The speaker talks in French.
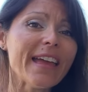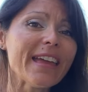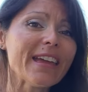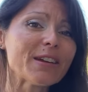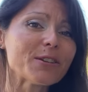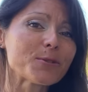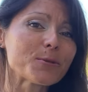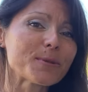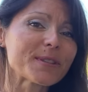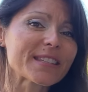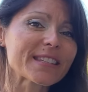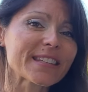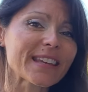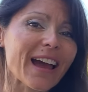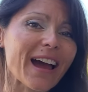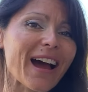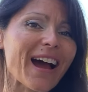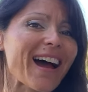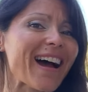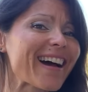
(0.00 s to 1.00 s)
et
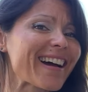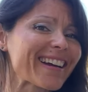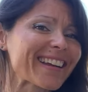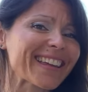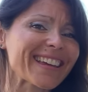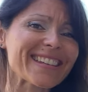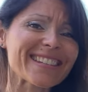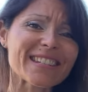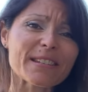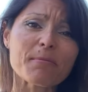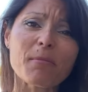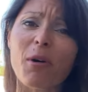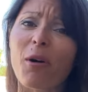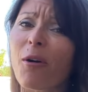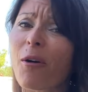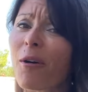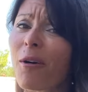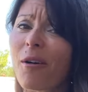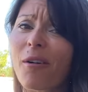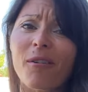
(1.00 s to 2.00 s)
jusqu'à
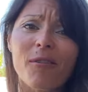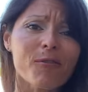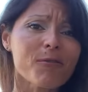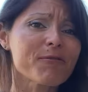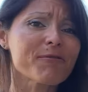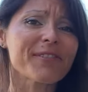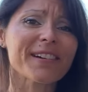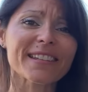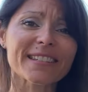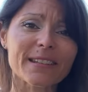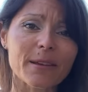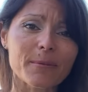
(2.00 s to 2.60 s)
quasiment fin